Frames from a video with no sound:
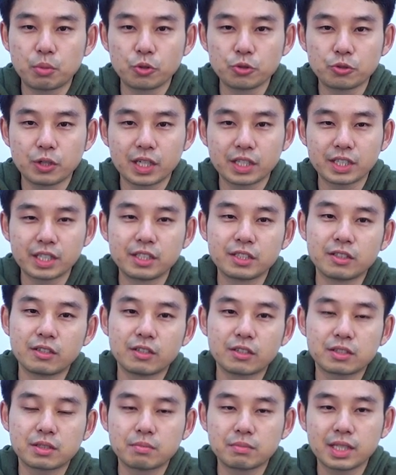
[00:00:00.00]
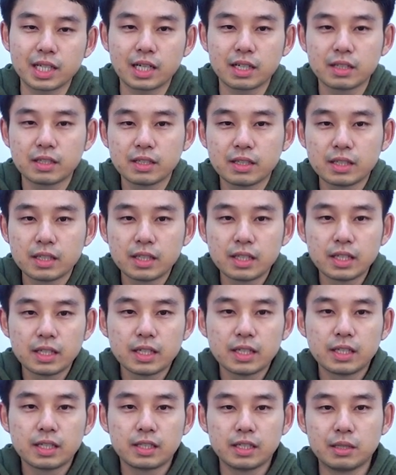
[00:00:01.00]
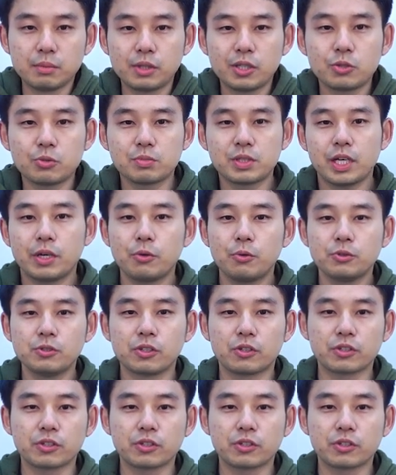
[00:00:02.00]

보유하기 에 이르렀습니다 이번에 좀 새로운